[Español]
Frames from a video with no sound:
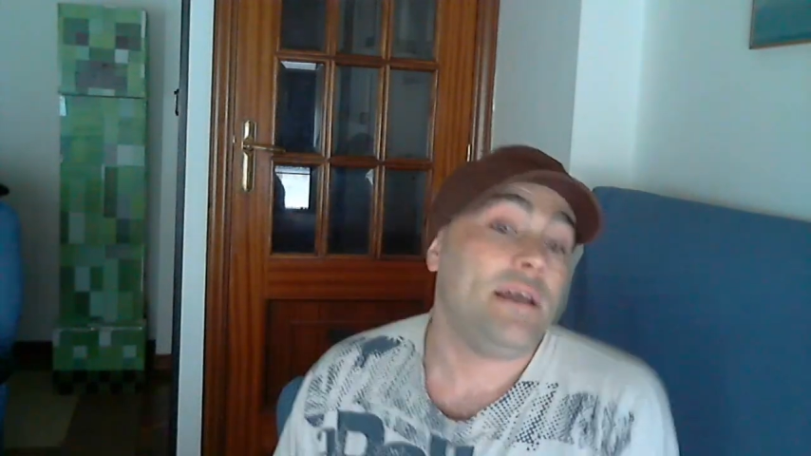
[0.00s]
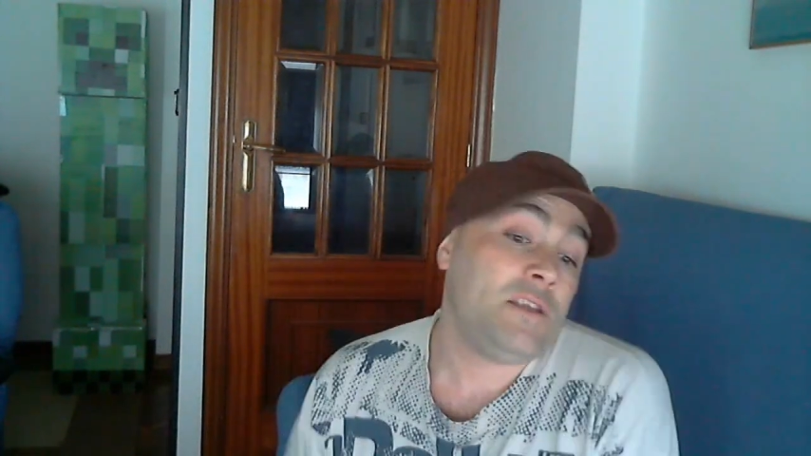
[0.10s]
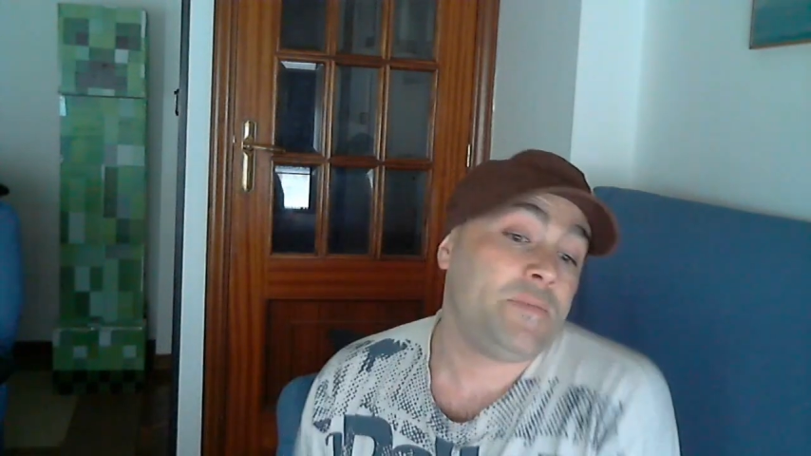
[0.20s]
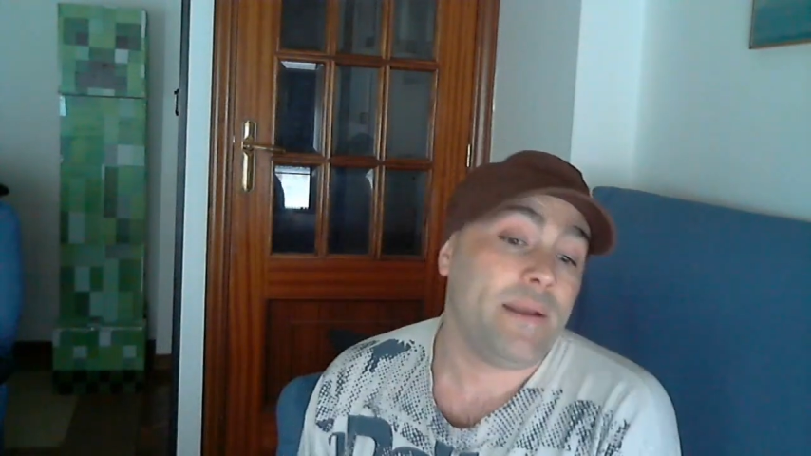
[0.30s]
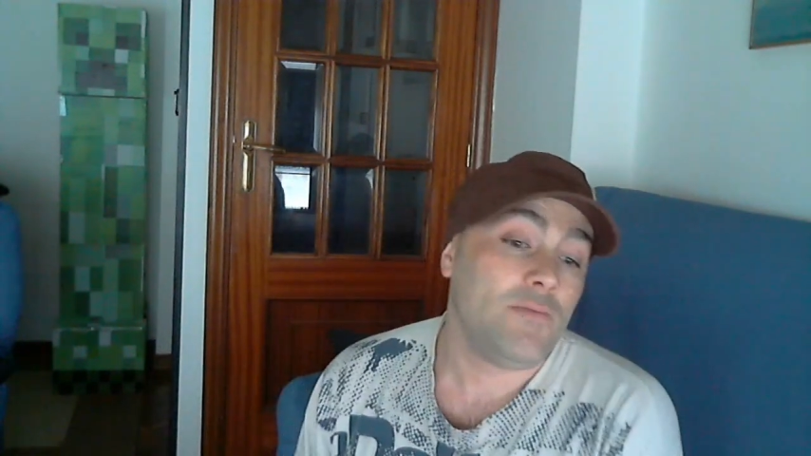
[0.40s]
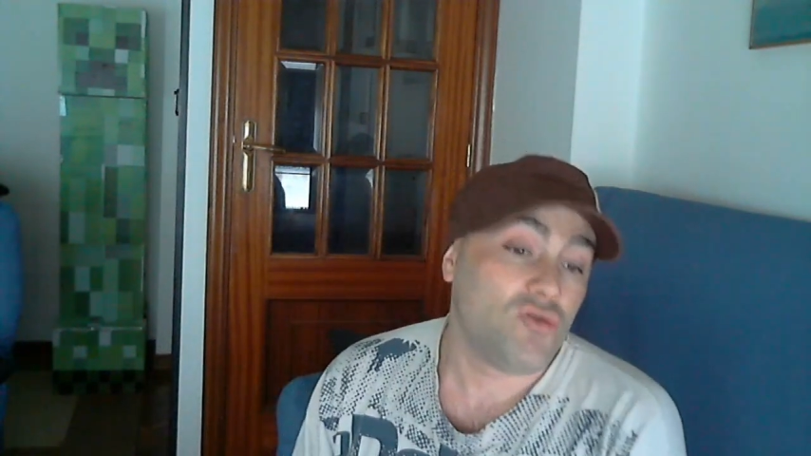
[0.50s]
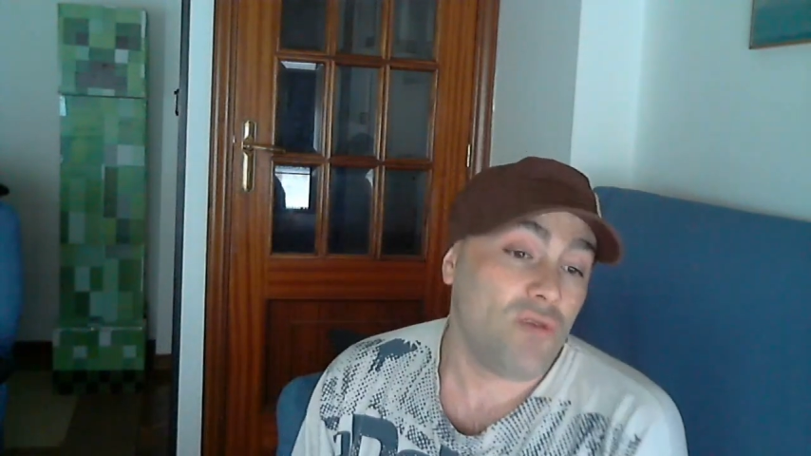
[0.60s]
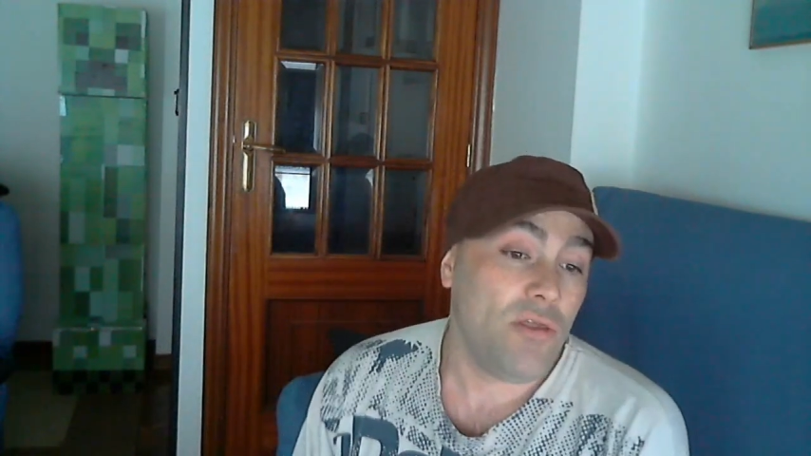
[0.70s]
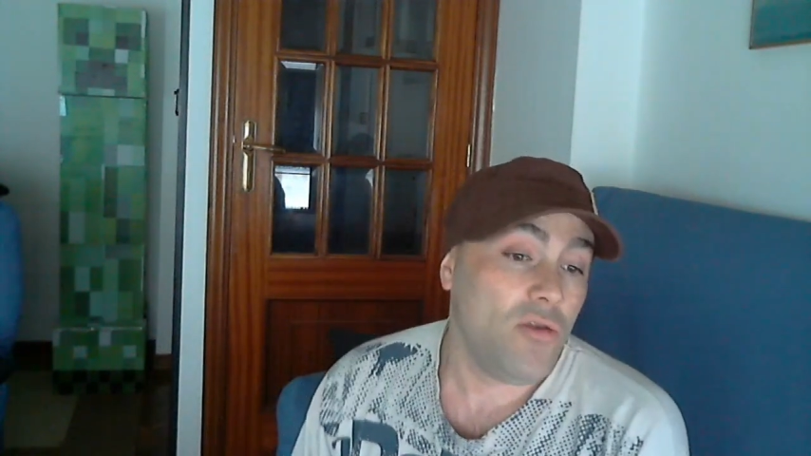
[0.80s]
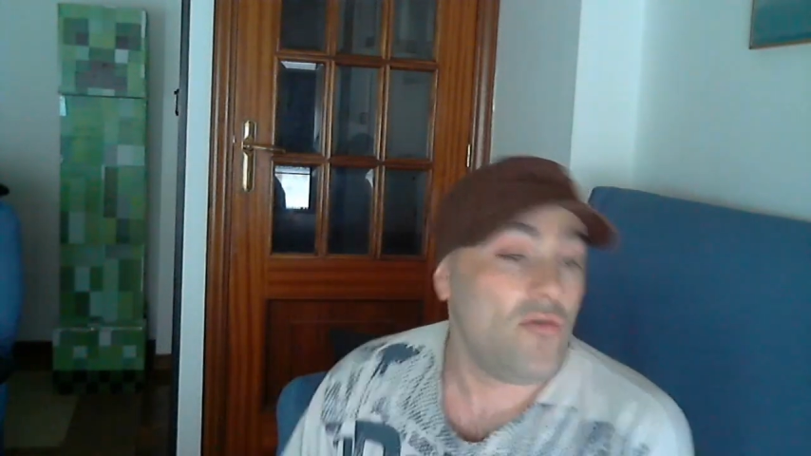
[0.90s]
Esperemos
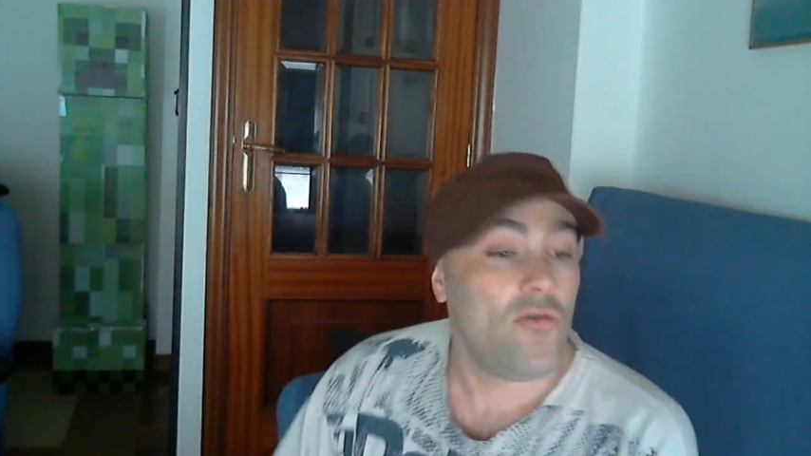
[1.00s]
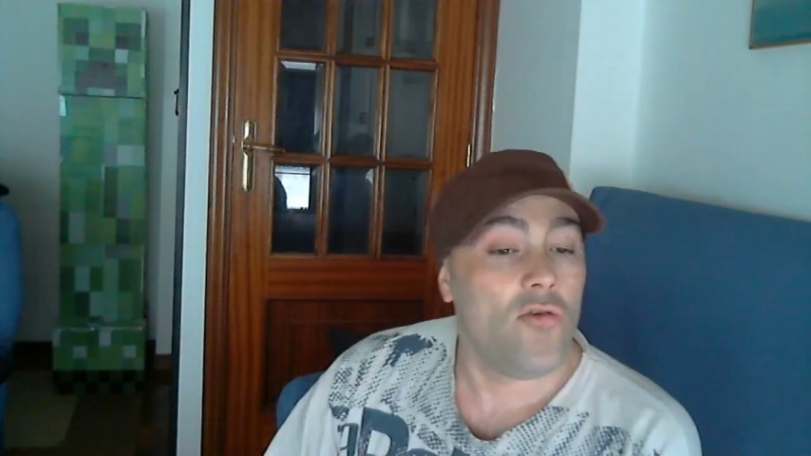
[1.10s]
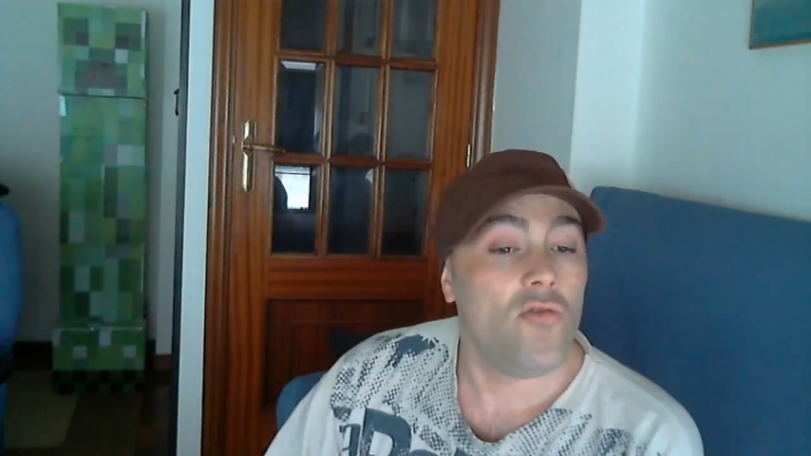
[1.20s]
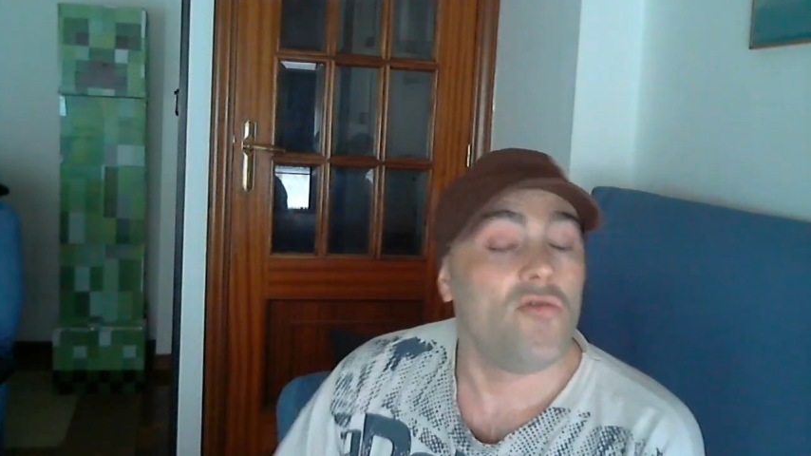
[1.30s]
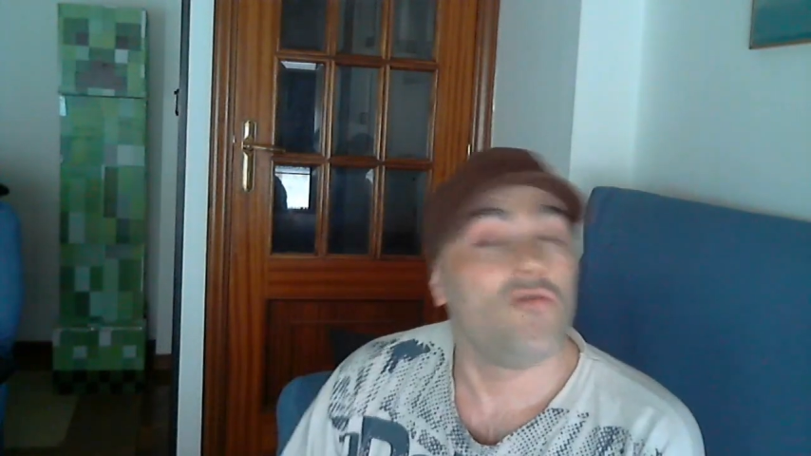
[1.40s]
cuando